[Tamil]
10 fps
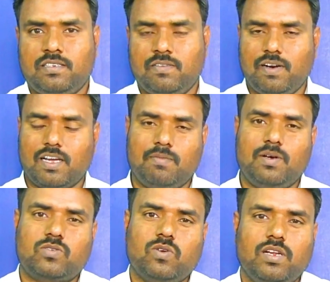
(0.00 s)

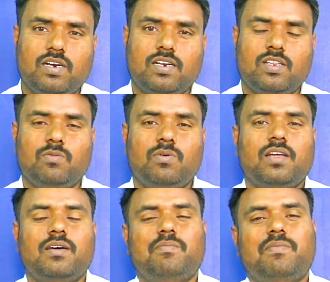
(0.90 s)
வழக்கமாக சொல்லுகின்றது போல
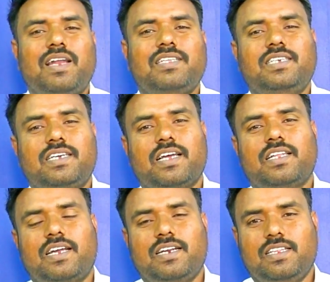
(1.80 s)
மலச்சிக்கல்
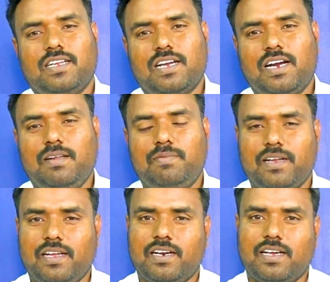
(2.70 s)
தான் இதுக்கு
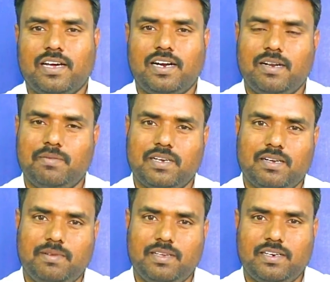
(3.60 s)
அடிப்படையான காரணமாக
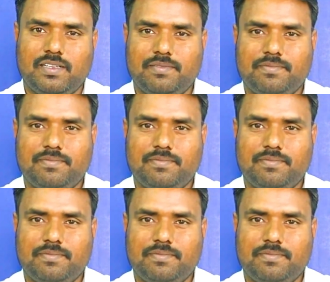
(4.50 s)
அமைகிறது